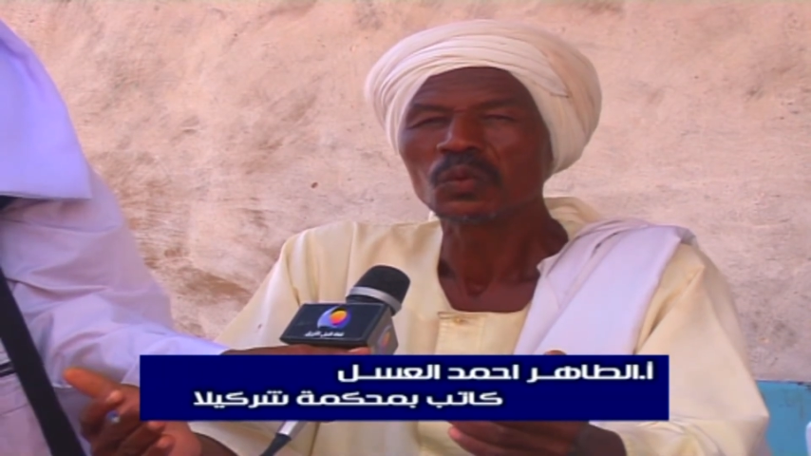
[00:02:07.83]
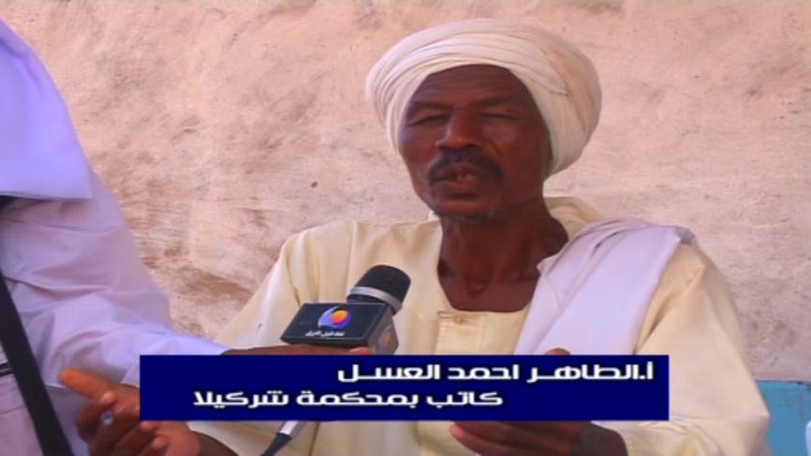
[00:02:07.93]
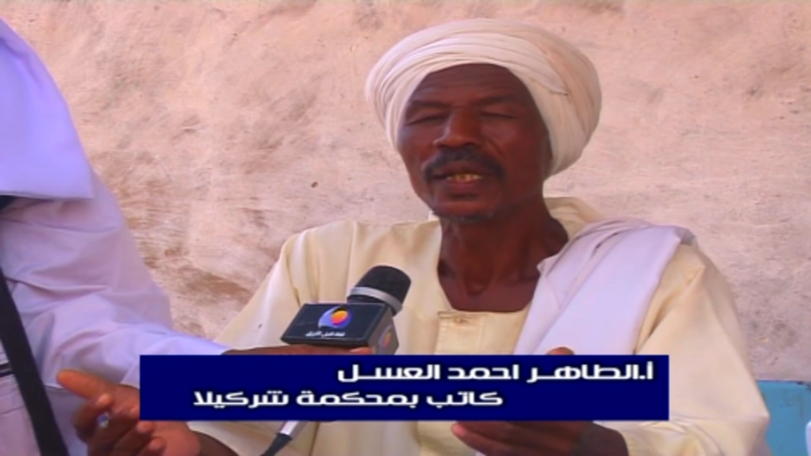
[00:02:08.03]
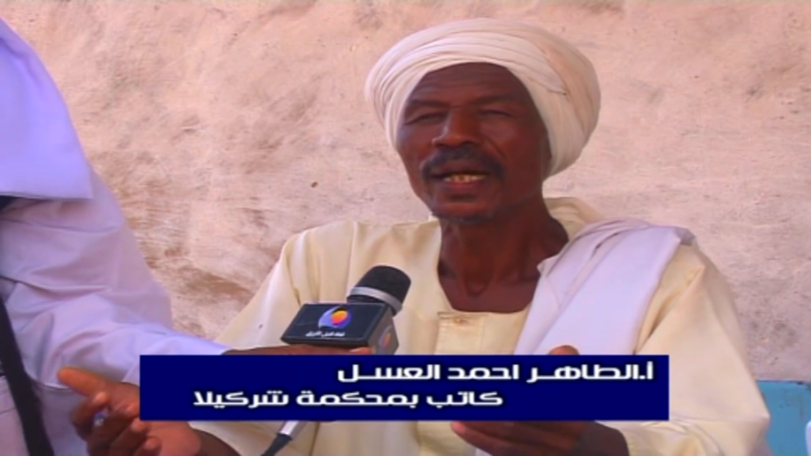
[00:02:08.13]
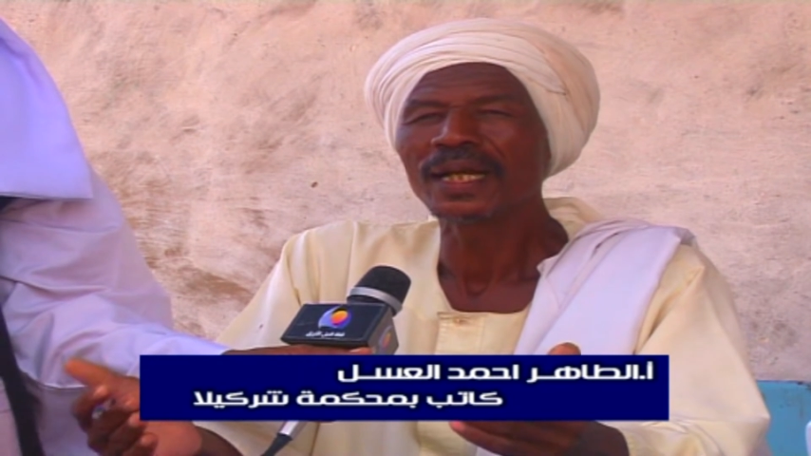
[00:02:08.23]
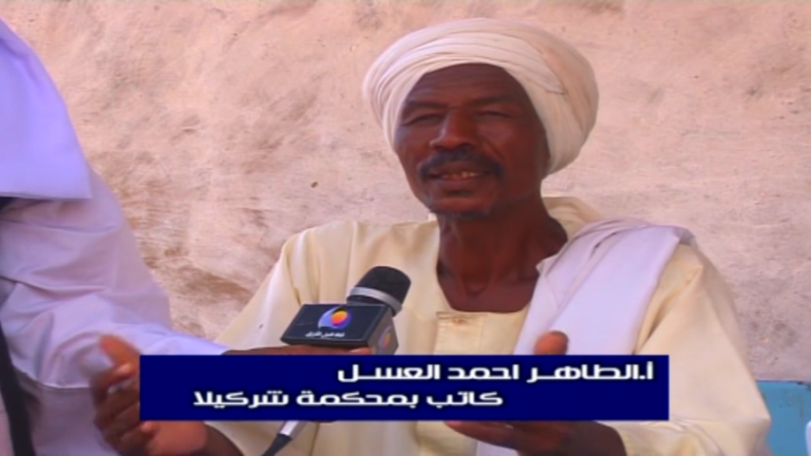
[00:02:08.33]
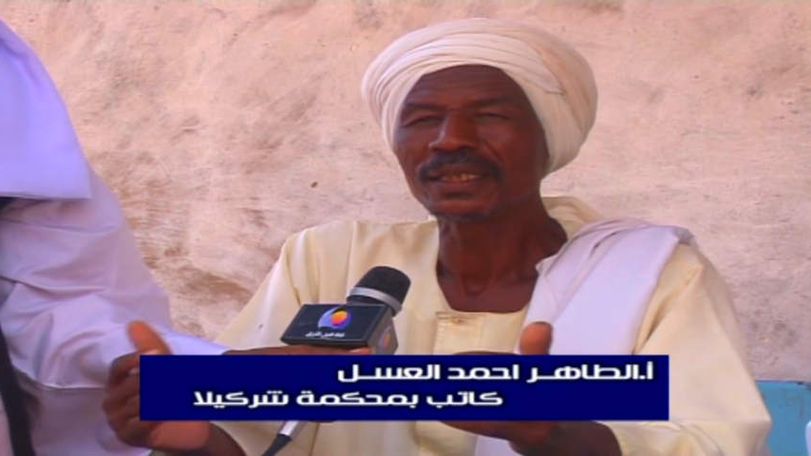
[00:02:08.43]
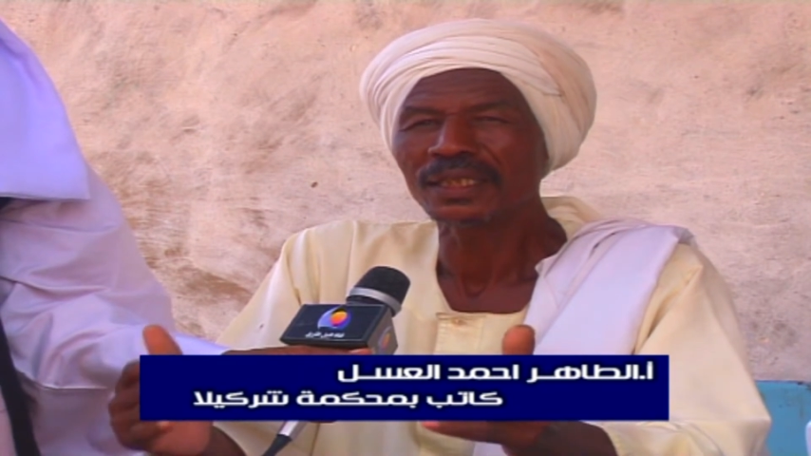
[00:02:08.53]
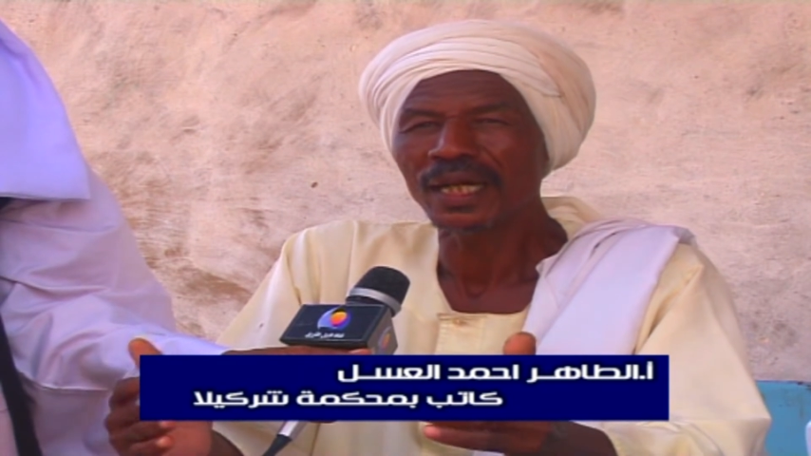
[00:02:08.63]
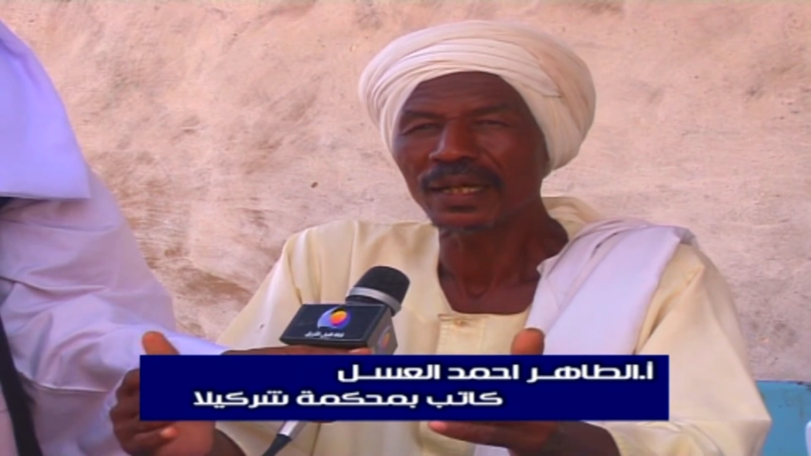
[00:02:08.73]
ونهاية
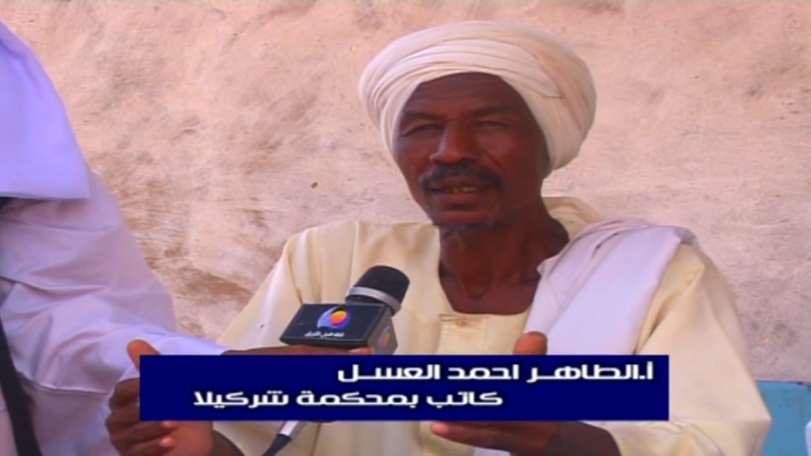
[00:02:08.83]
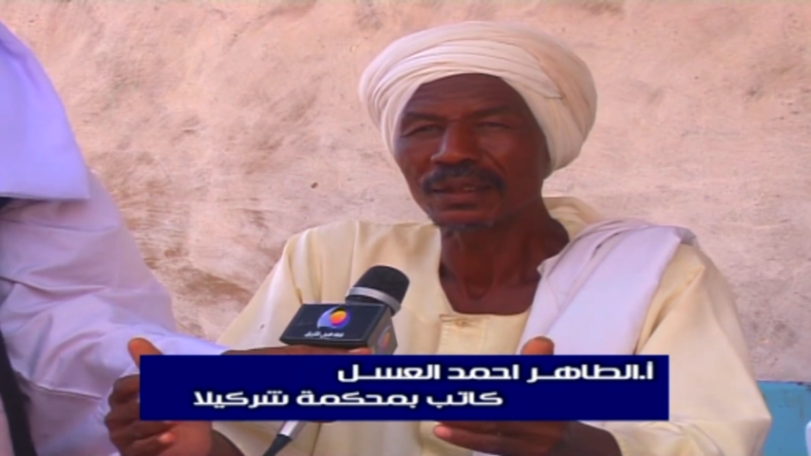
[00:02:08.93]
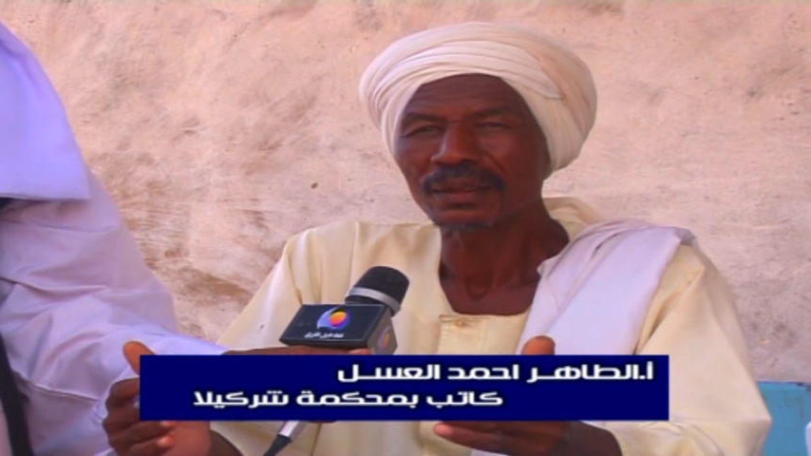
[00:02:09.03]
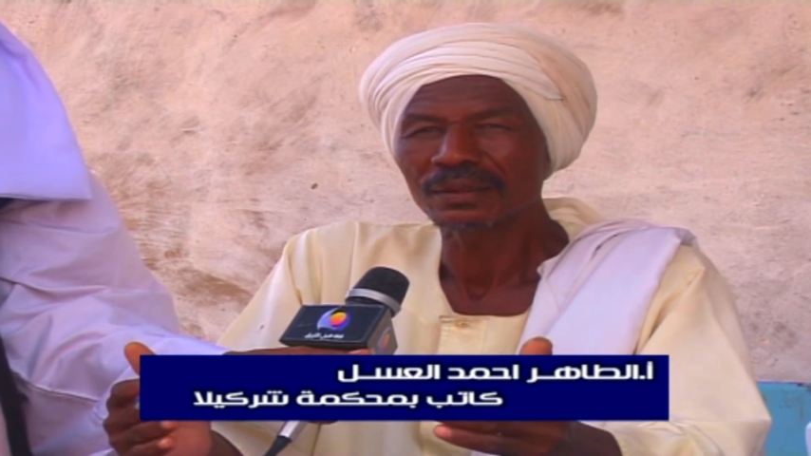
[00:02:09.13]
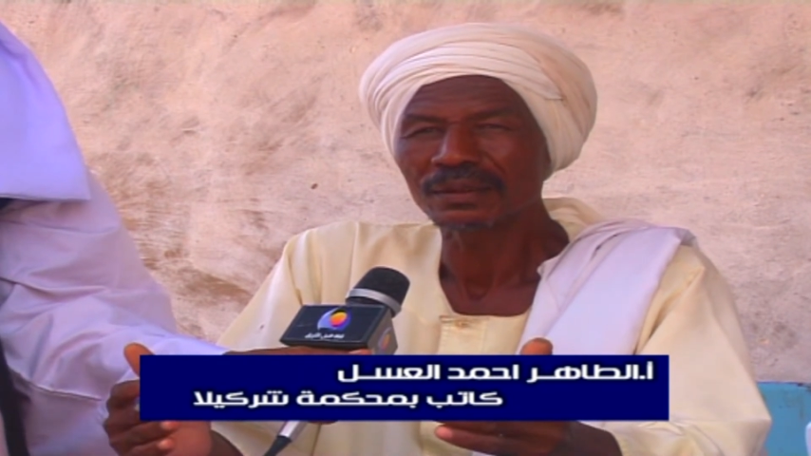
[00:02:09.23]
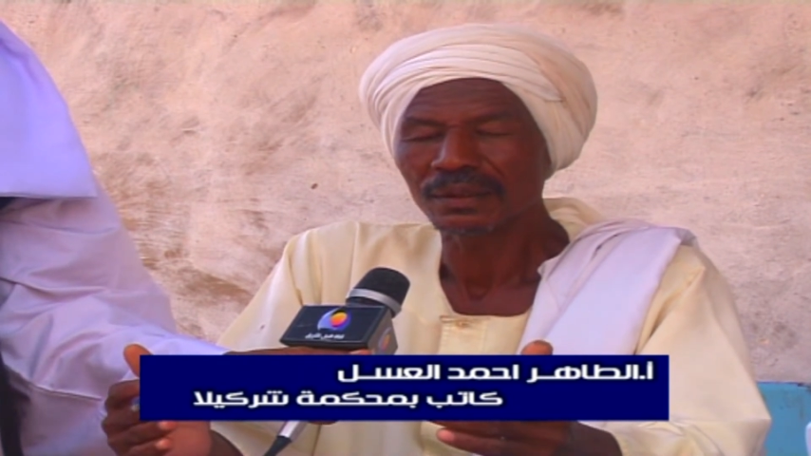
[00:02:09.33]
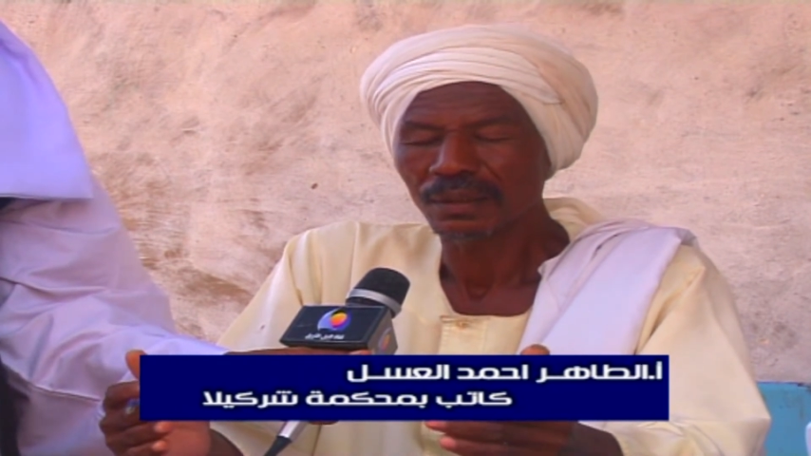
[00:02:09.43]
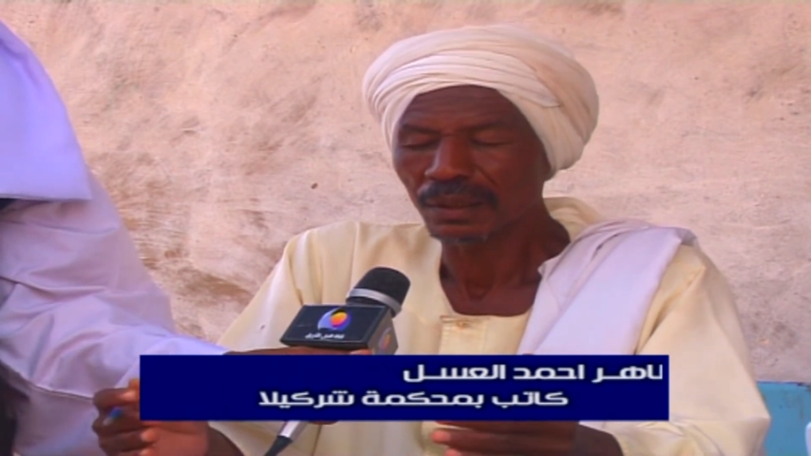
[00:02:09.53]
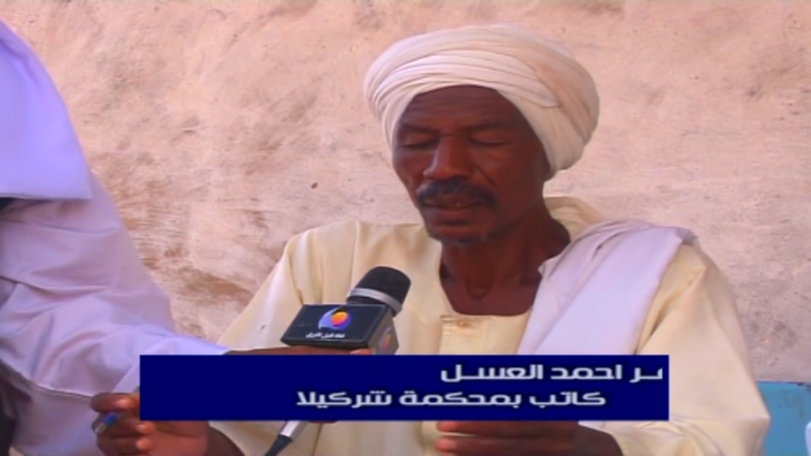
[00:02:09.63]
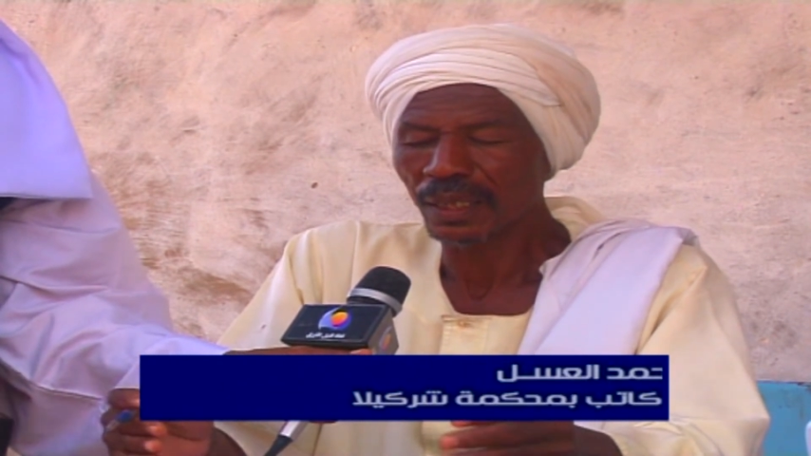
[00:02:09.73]
الشهر
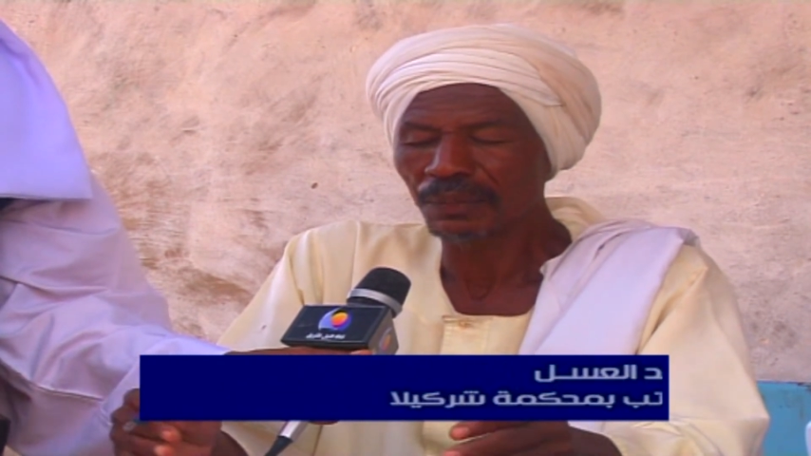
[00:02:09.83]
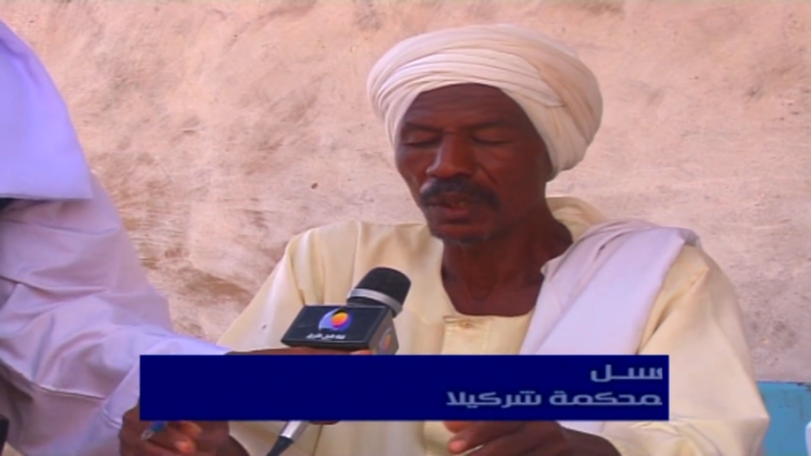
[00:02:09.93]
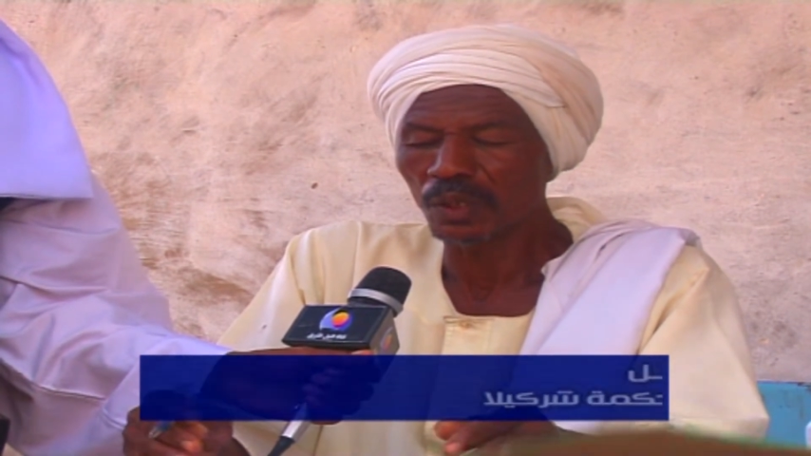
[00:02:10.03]
قبل